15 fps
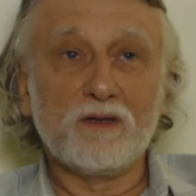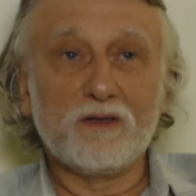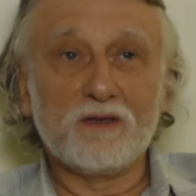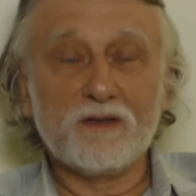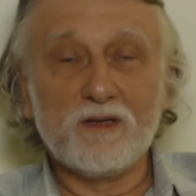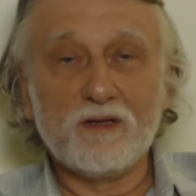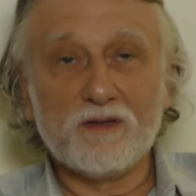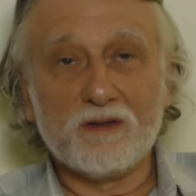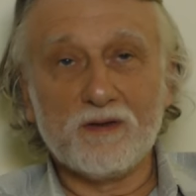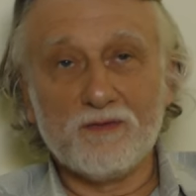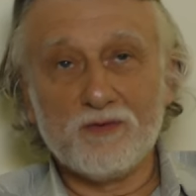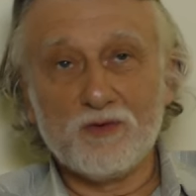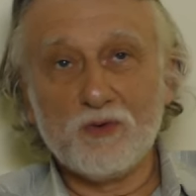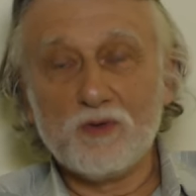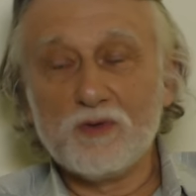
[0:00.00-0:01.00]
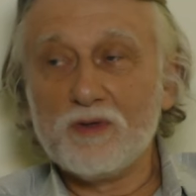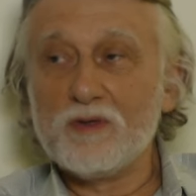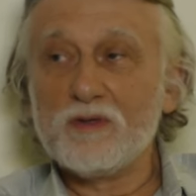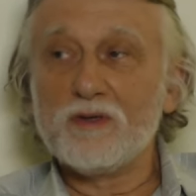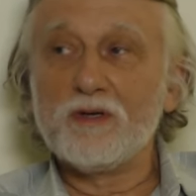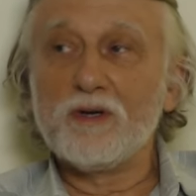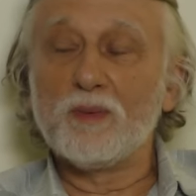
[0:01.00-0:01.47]
естественно, всю
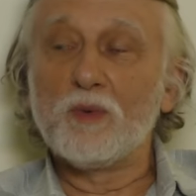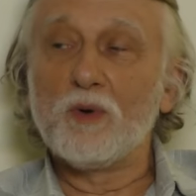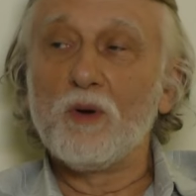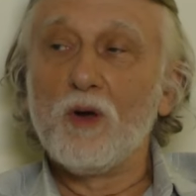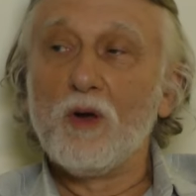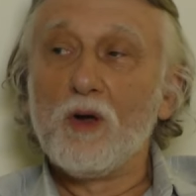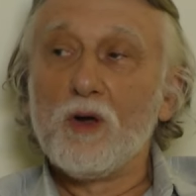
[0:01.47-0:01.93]
систему.